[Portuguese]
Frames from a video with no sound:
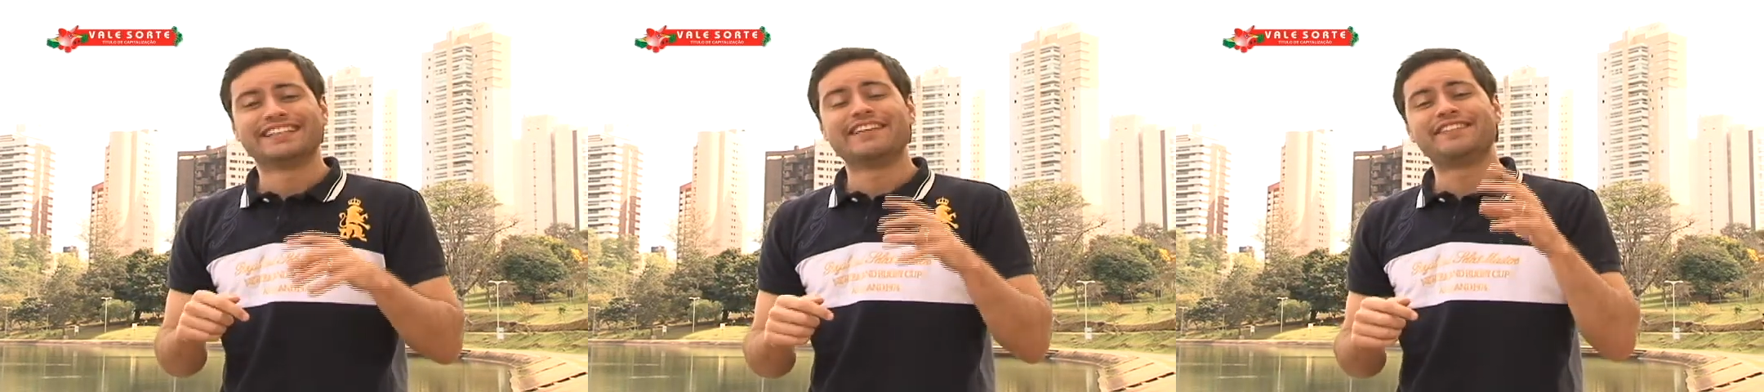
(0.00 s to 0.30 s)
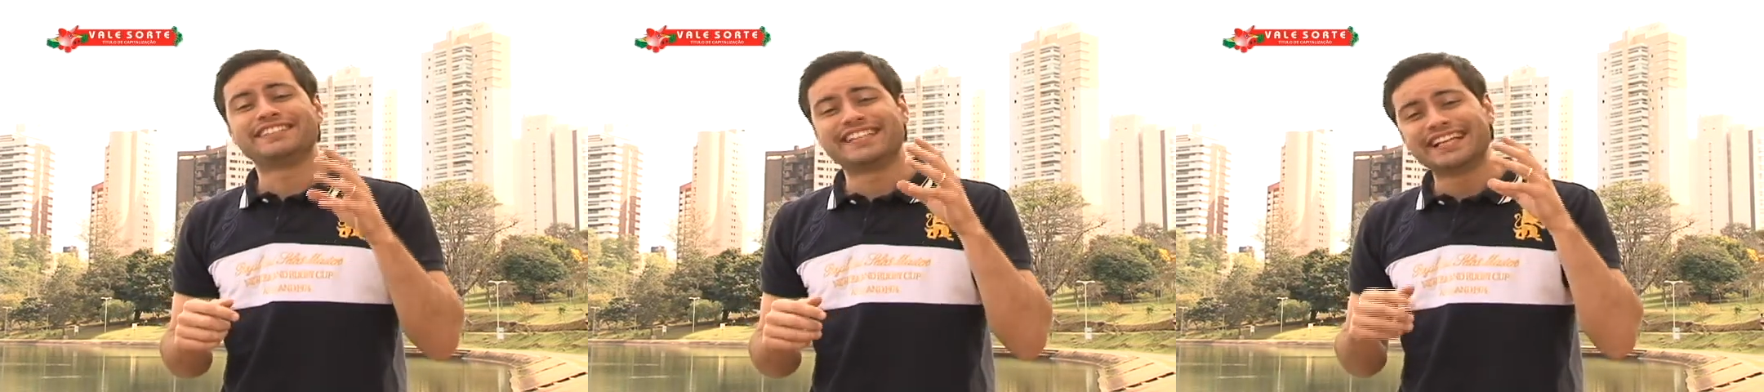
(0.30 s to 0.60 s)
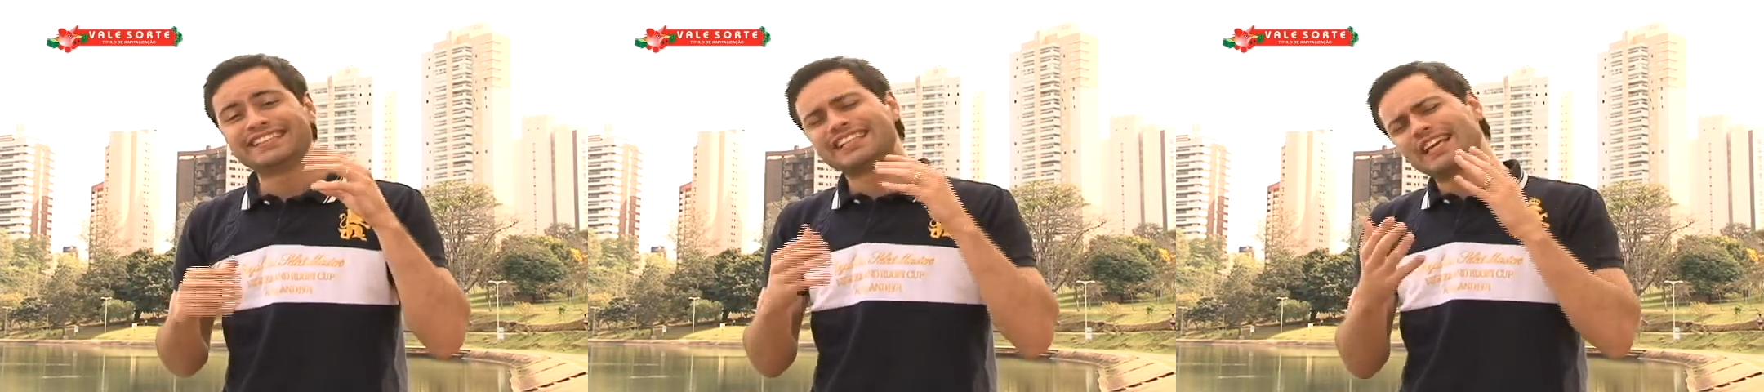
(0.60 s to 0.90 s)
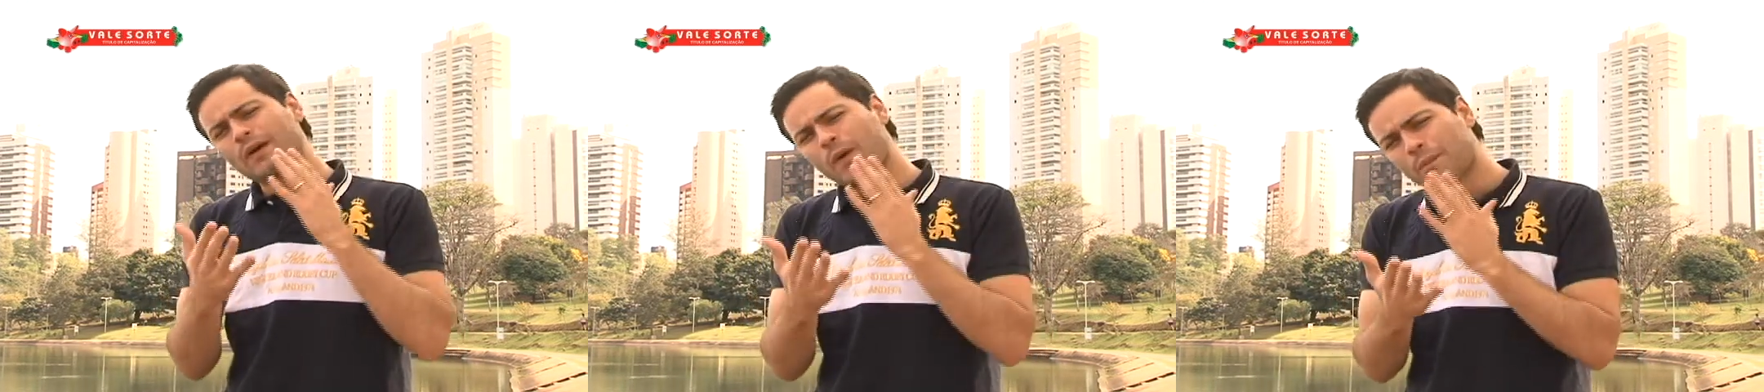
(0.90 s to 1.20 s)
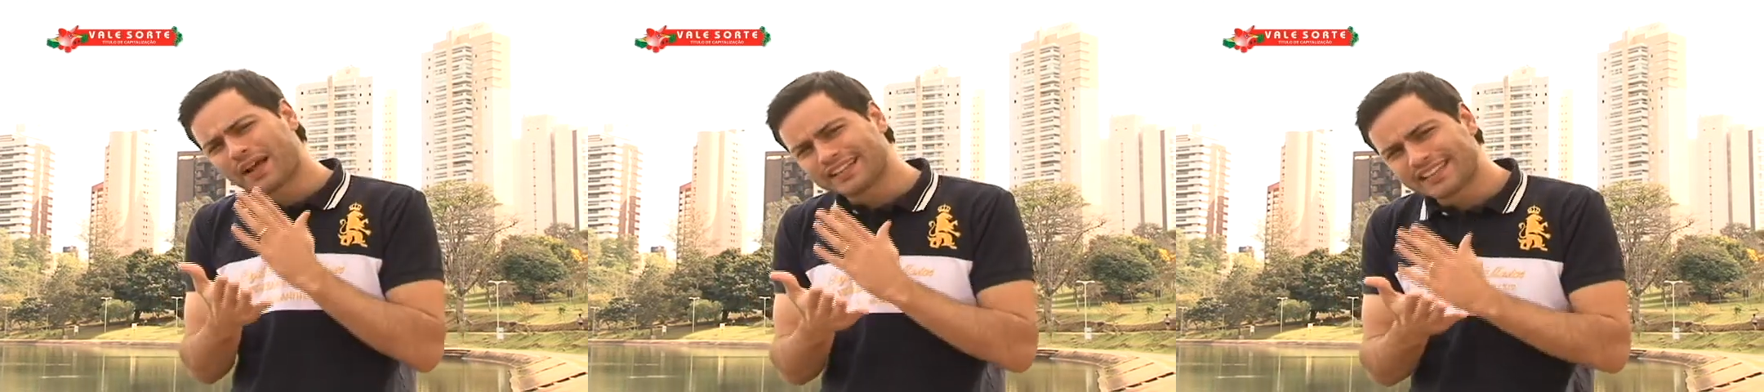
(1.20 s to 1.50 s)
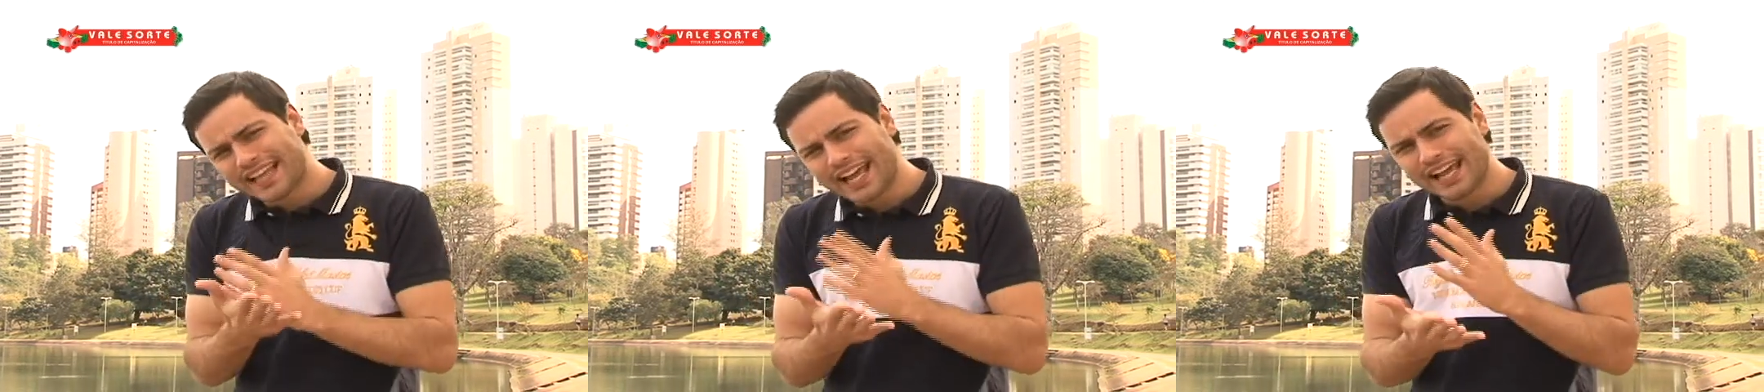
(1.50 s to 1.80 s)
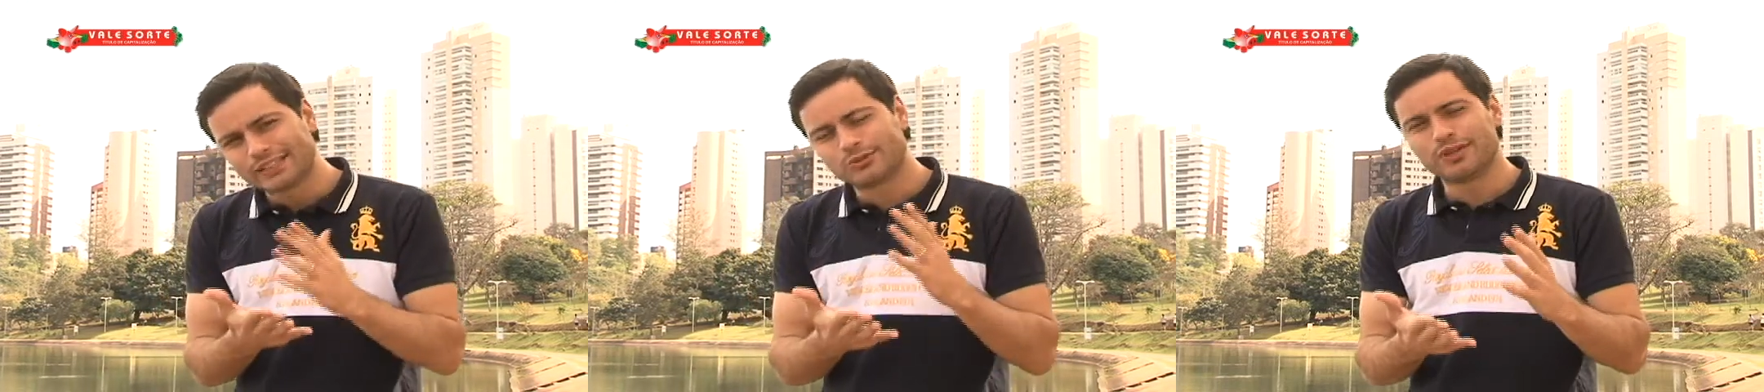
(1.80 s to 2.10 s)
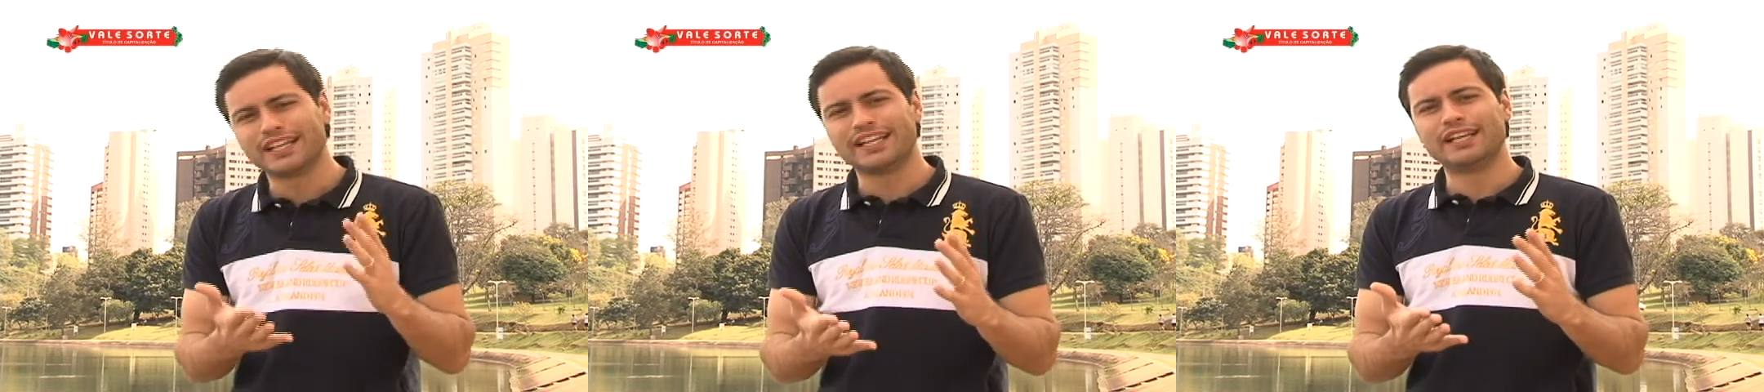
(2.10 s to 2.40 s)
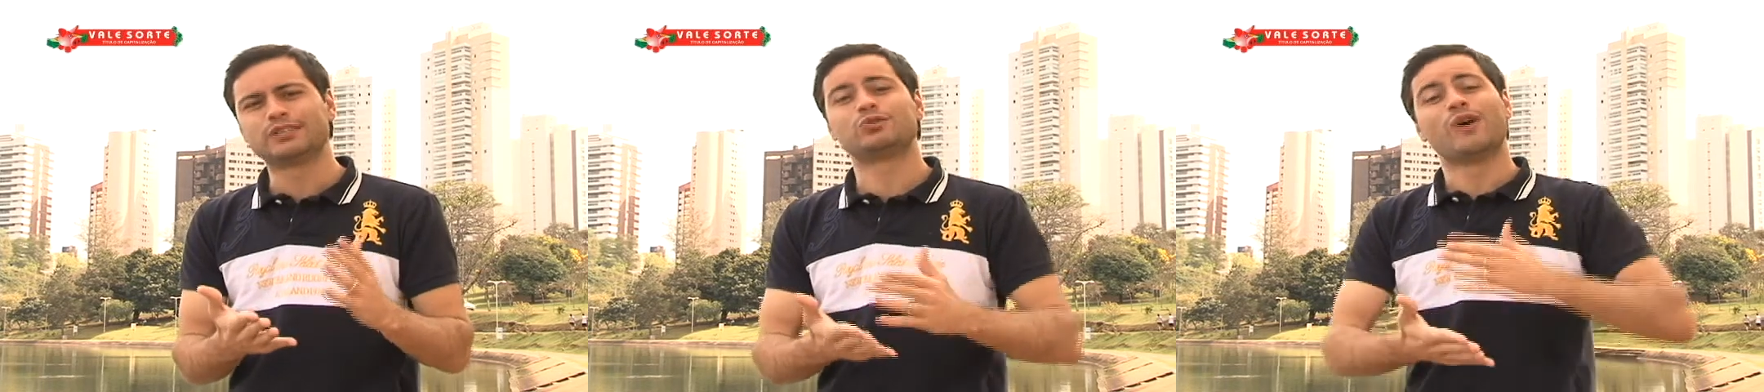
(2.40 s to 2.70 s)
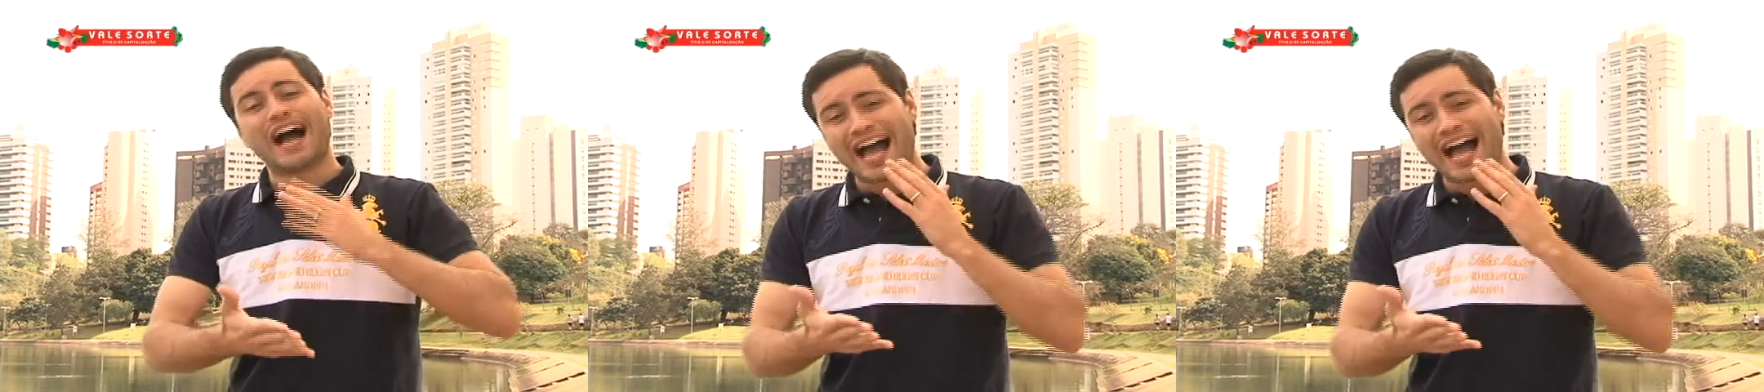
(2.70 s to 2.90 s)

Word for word: teve gente que compra desde o início,